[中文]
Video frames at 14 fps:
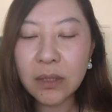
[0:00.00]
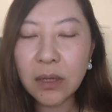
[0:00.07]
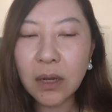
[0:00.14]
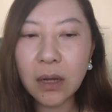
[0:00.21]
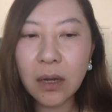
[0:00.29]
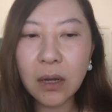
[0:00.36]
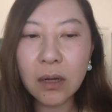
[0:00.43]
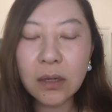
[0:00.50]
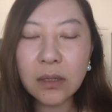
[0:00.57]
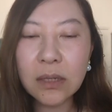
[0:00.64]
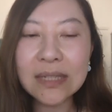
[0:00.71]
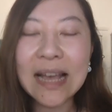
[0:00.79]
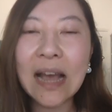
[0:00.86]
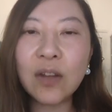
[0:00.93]
呃，
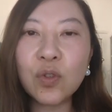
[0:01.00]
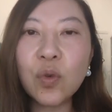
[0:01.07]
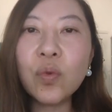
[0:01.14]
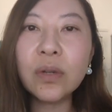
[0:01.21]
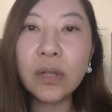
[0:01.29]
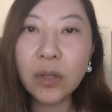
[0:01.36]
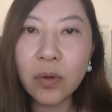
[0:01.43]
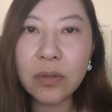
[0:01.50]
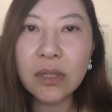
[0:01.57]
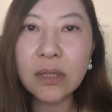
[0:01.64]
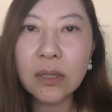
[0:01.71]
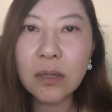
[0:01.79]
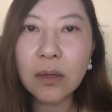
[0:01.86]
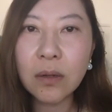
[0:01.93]
这家中国的投
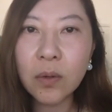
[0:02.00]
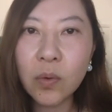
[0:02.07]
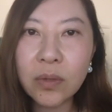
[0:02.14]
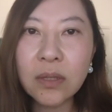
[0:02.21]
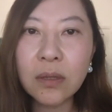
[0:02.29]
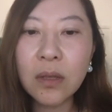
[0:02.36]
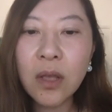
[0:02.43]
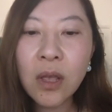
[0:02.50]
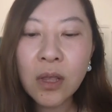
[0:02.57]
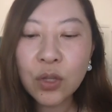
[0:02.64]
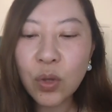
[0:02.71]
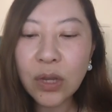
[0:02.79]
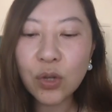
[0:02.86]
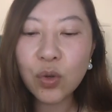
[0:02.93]
资公司。
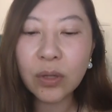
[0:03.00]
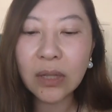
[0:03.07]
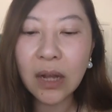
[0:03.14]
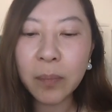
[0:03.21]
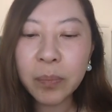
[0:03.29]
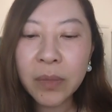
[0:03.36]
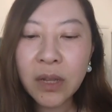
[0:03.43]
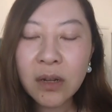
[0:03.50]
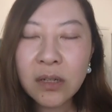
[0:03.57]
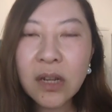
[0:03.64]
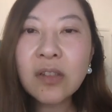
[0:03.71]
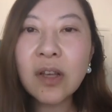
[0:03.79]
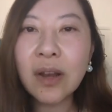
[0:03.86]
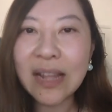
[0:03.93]
所以说呢，
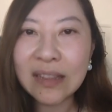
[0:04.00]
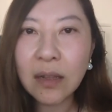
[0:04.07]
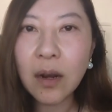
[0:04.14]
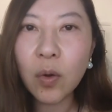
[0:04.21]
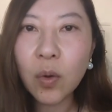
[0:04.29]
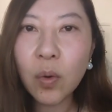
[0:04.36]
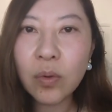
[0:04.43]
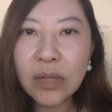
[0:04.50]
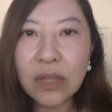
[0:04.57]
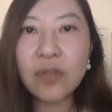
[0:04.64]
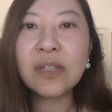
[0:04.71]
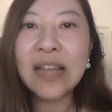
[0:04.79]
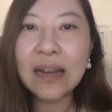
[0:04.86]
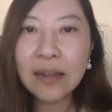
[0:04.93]
赵小兰的老公，也
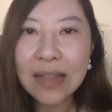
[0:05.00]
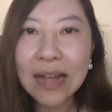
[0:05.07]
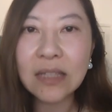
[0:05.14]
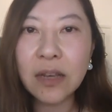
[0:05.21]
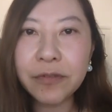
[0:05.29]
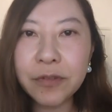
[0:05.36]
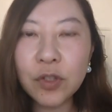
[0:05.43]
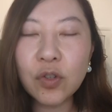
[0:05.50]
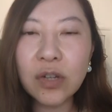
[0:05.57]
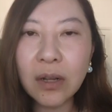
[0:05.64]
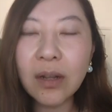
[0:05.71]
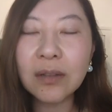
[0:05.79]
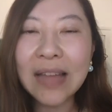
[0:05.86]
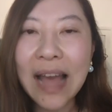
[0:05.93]
就是她的大姐夫，就
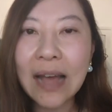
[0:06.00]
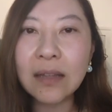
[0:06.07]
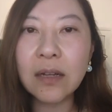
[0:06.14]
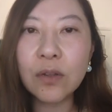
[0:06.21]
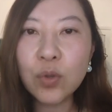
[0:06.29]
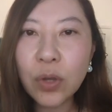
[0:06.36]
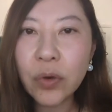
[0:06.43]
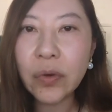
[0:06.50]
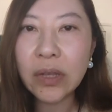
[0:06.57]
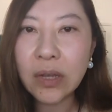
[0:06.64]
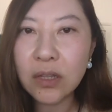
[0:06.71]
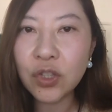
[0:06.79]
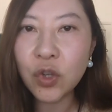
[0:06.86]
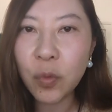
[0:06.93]
成了她的最后一
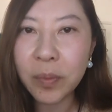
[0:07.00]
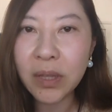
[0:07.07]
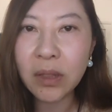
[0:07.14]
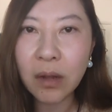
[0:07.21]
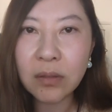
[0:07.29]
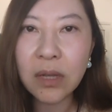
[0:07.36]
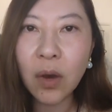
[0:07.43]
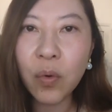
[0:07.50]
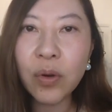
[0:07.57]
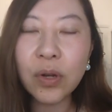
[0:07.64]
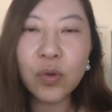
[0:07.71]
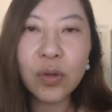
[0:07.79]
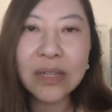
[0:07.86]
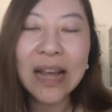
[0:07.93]
根救命稻草，或
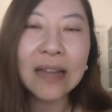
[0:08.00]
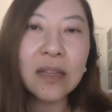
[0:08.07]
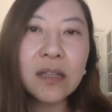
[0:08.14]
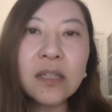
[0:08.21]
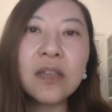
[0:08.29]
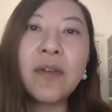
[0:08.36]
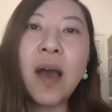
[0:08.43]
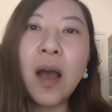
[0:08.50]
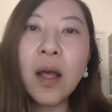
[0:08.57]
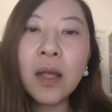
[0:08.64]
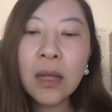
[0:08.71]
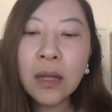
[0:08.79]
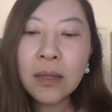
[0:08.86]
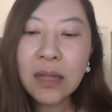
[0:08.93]
者说她的希望。
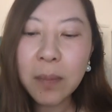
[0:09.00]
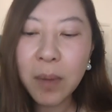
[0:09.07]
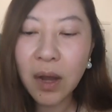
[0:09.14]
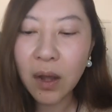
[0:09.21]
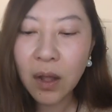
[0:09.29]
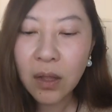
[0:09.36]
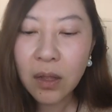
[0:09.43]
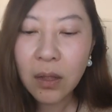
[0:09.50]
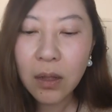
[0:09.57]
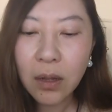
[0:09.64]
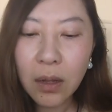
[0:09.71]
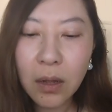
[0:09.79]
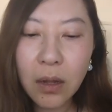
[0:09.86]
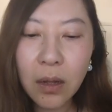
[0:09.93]
那么，
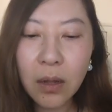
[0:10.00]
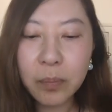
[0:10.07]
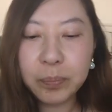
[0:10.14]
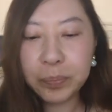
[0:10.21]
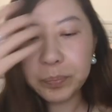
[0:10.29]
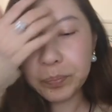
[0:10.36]
呃，